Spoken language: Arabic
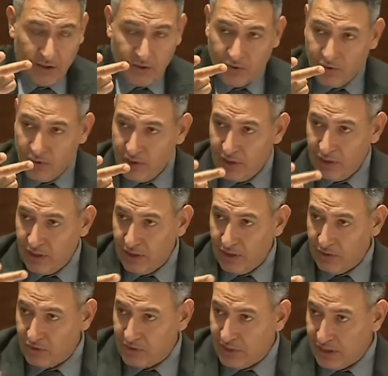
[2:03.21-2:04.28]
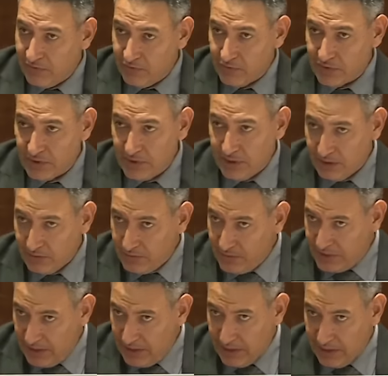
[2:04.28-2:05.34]
والتنافسيه
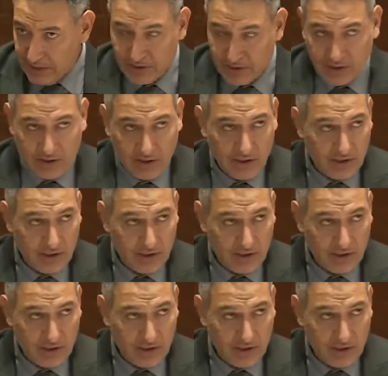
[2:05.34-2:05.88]
مزيان الشيء